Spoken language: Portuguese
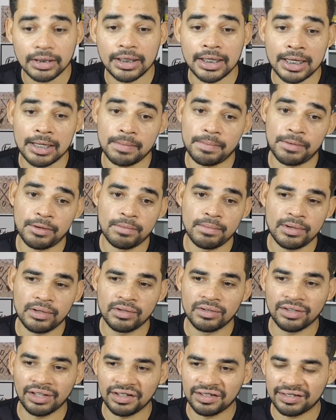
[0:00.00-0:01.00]
Né? Pelo
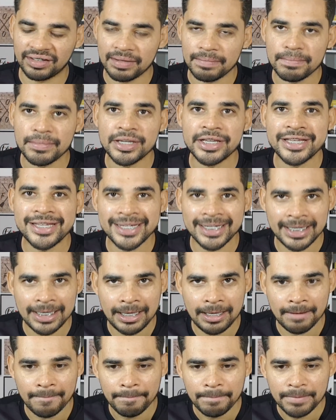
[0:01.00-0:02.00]
menos essa mídia
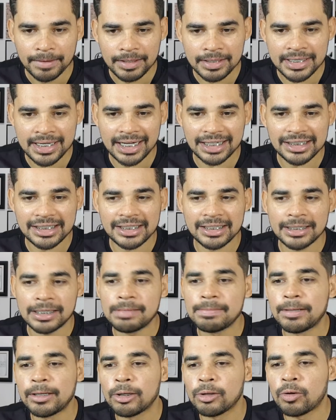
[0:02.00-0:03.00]
aqui já
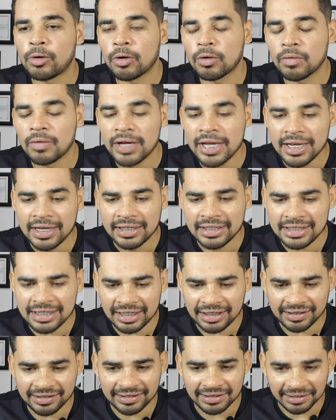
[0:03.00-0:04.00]
chama logo de
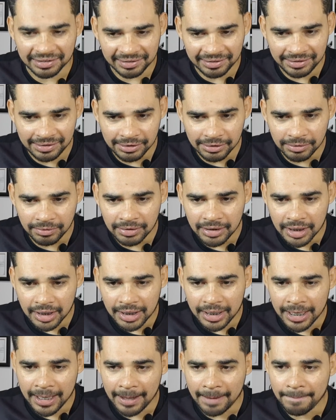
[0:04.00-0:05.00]
assassino,
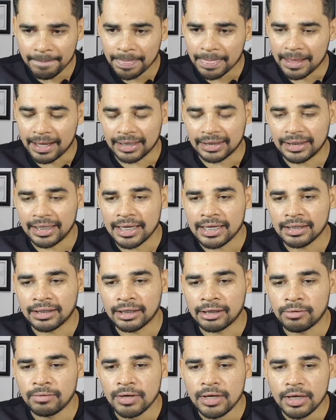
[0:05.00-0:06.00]
né? Até
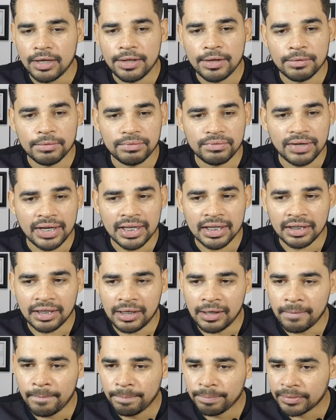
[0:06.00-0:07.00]
então não fala
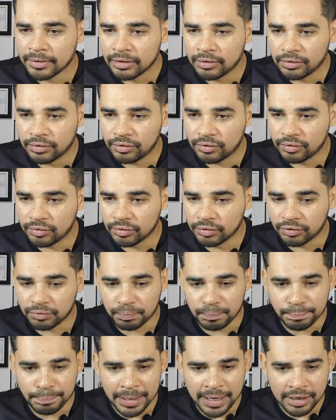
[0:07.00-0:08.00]
aqui
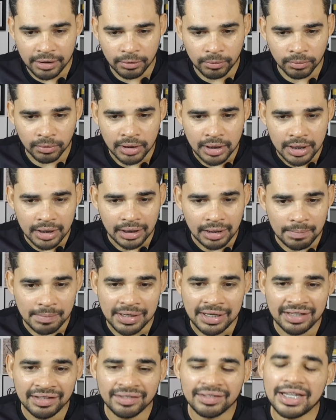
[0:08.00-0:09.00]
suspeito, tá
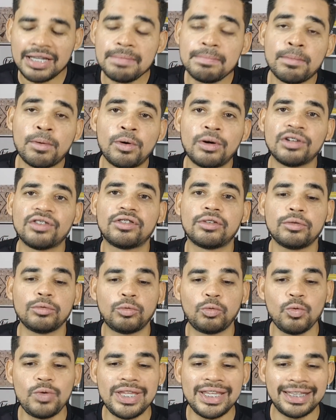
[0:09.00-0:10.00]
beleza? Aí mostra o
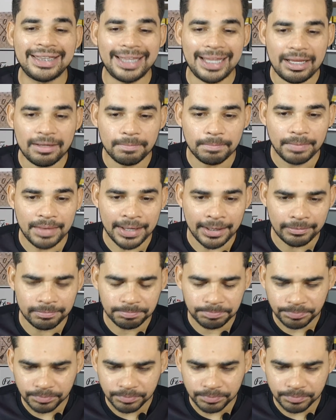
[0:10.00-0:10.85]
Twitter, né?